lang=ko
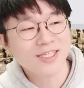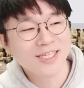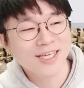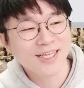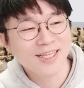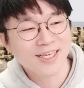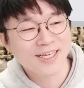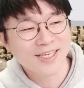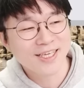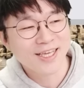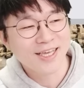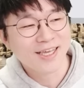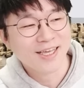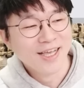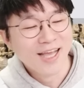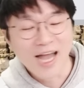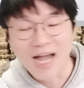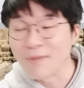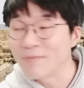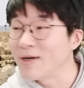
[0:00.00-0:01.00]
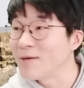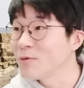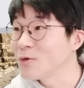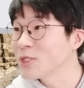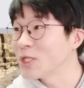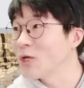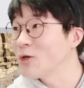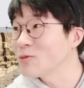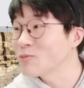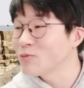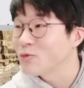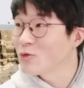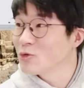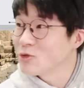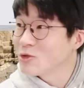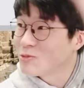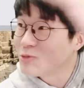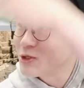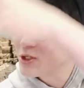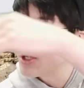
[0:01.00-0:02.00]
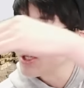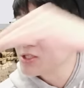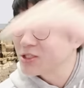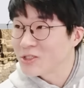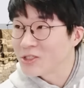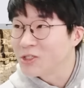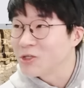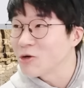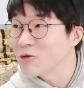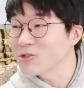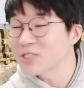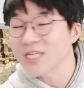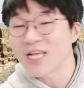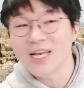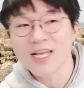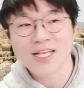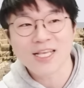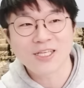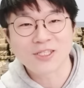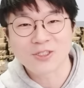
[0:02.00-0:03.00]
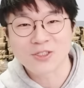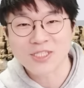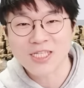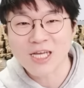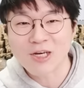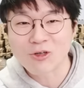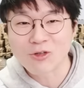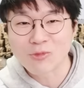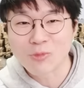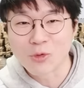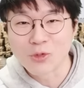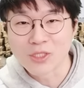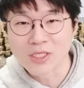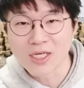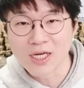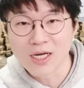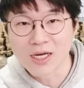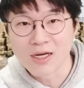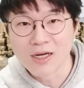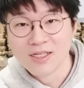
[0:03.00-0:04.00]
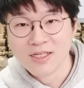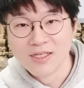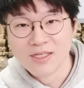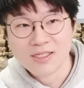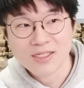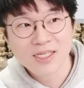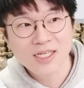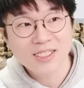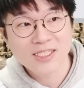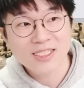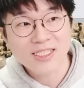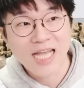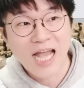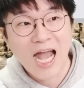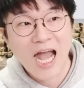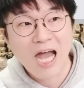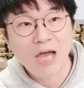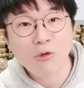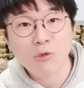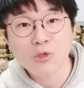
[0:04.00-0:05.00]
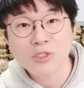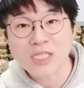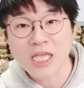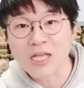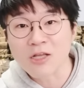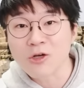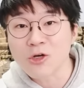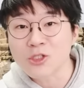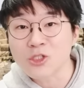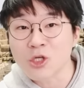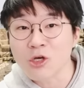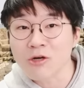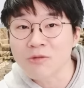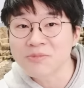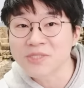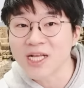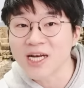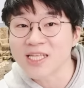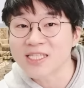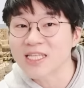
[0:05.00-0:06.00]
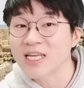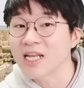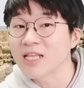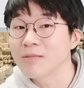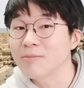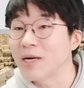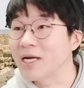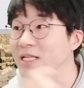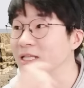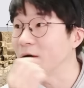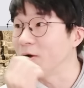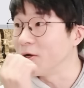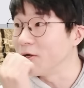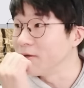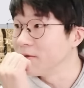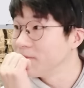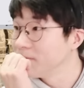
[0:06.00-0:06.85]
희한하게 아마 뭐대륙부흥을뭐 이렇게 근거로 잘랐겠죠. 자르고 보니까 이게 자로 잰 것처럼 잘랐다라는 말이 나와요.